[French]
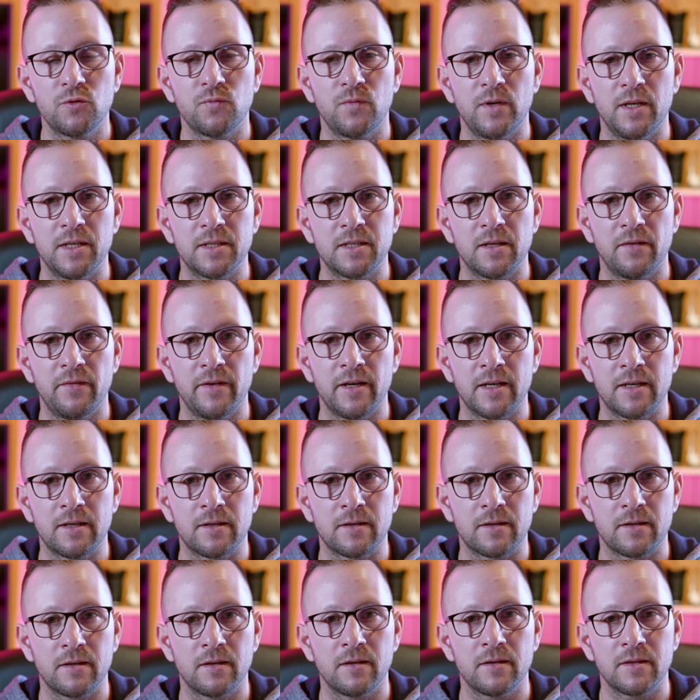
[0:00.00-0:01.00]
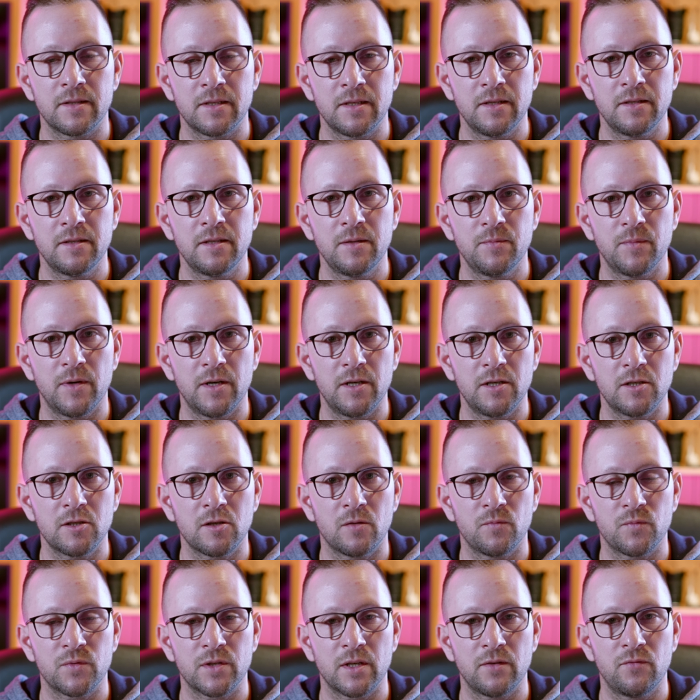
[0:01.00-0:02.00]
je vous laisse avec ces images,
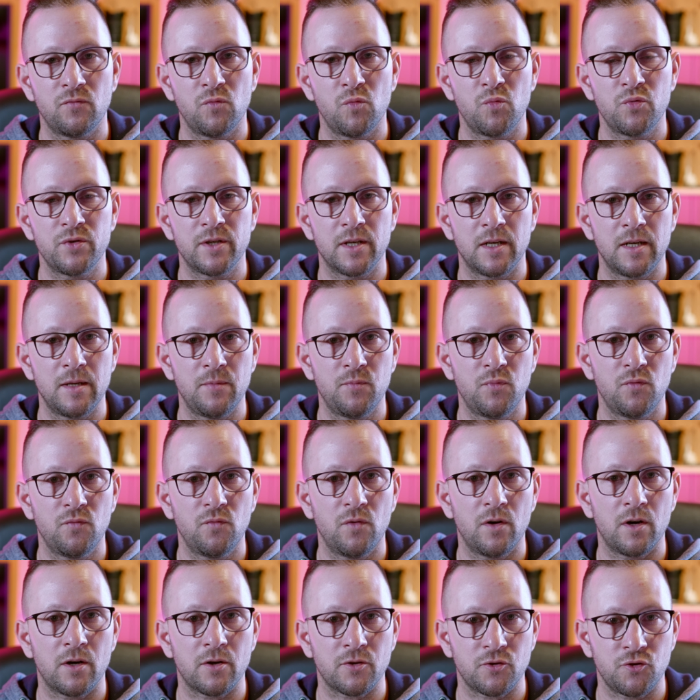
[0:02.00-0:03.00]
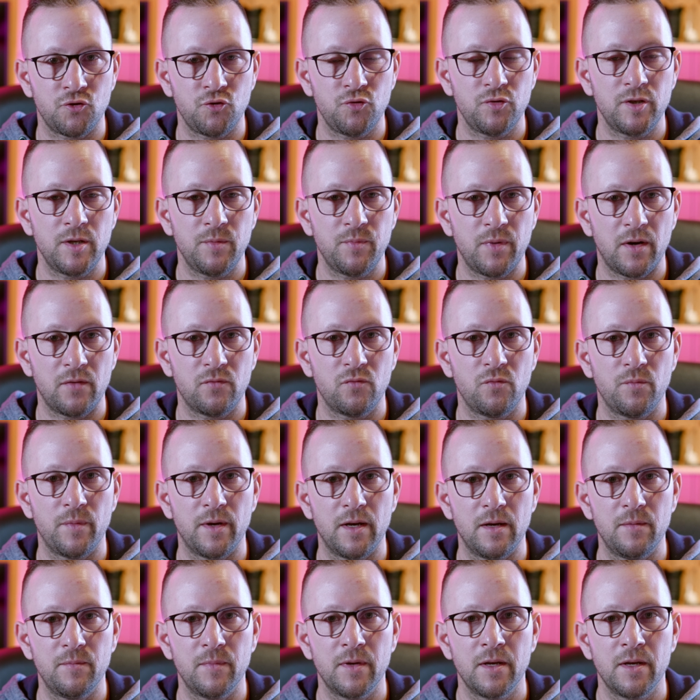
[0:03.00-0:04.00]
comme ça vous allez pouvoir juger par vous-même.